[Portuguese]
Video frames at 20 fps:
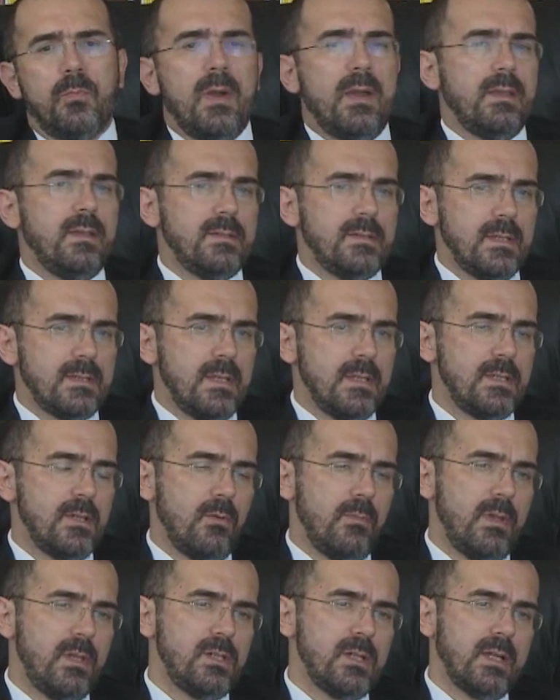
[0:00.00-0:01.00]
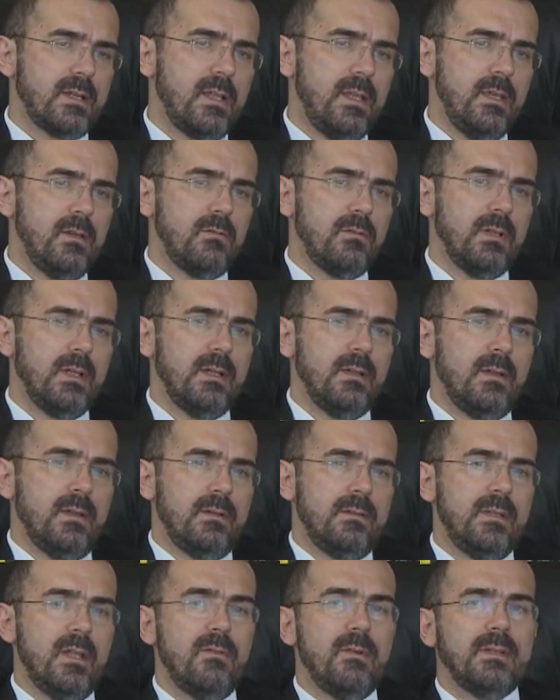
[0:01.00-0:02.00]
o país essencialmente agrícola
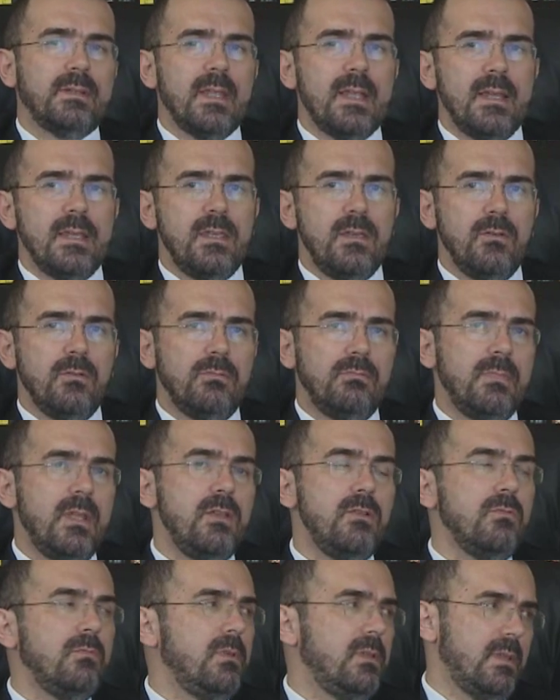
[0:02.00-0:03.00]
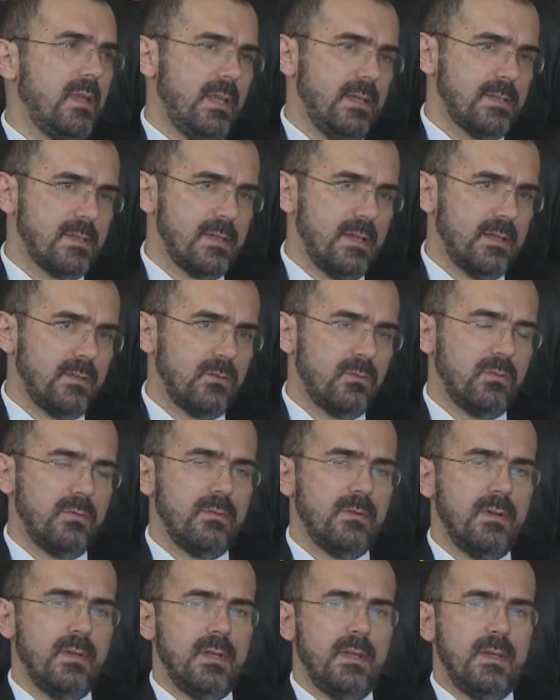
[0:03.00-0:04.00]
não atraiu nenhum interessado